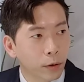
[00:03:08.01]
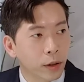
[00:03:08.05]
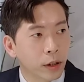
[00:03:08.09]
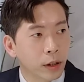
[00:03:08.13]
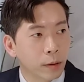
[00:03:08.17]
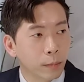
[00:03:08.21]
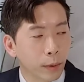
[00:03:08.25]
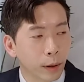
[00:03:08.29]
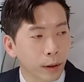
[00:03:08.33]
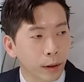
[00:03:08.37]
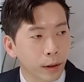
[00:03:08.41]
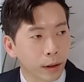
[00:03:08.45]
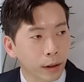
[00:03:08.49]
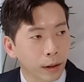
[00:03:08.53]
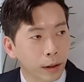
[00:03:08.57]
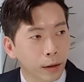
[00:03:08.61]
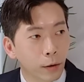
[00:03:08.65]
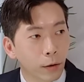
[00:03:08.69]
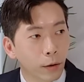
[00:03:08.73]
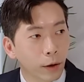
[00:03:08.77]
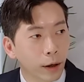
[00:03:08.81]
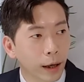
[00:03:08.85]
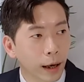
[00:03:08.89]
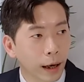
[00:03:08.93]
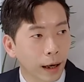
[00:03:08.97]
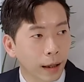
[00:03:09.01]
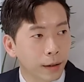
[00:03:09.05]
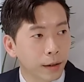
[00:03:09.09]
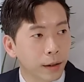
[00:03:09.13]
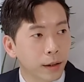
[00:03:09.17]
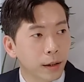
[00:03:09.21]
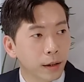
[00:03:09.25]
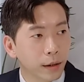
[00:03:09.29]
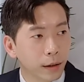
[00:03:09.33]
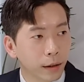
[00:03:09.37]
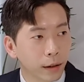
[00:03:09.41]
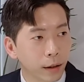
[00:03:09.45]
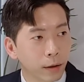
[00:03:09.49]
있지만은 그렇게 안
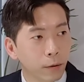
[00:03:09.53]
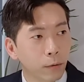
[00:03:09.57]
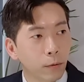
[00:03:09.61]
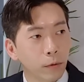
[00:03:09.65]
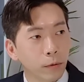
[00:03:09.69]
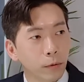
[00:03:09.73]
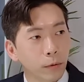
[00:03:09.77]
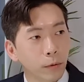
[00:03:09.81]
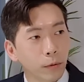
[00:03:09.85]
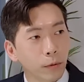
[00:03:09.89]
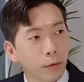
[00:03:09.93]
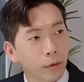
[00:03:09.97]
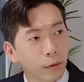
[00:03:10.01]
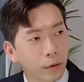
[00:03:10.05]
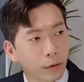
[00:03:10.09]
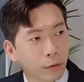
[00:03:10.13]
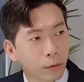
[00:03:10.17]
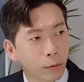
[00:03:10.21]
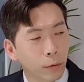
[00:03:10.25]
지키고도